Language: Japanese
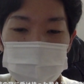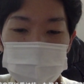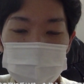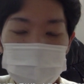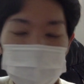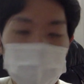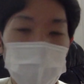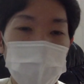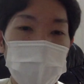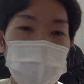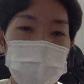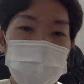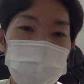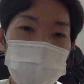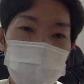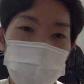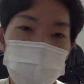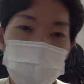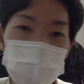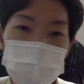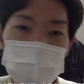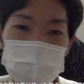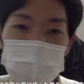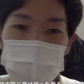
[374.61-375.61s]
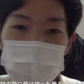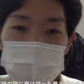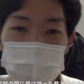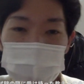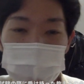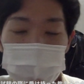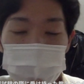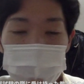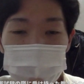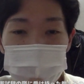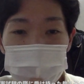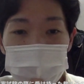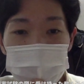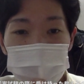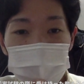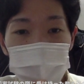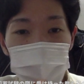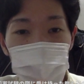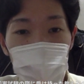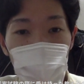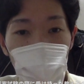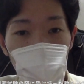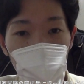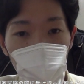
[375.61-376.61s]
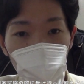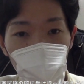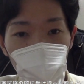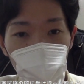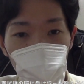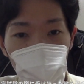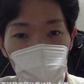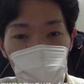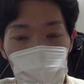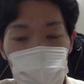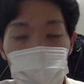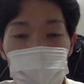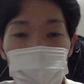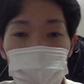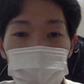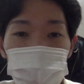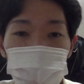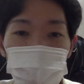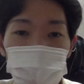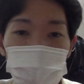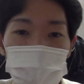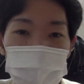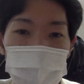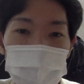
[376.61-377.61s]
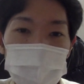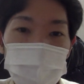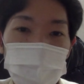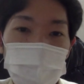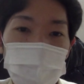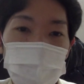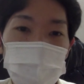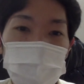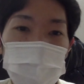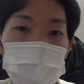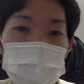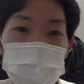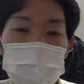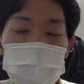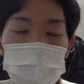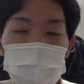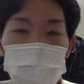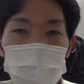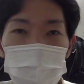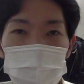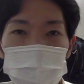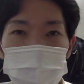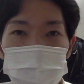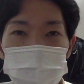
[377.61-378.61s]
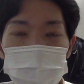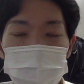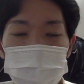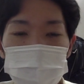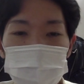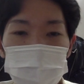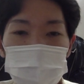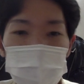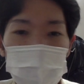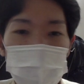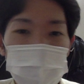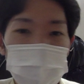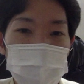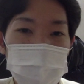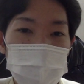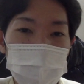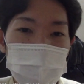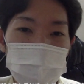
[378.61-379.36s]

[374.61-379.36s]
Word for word: まあ普通にあの毎年のようにあると思うんですけど、まあ、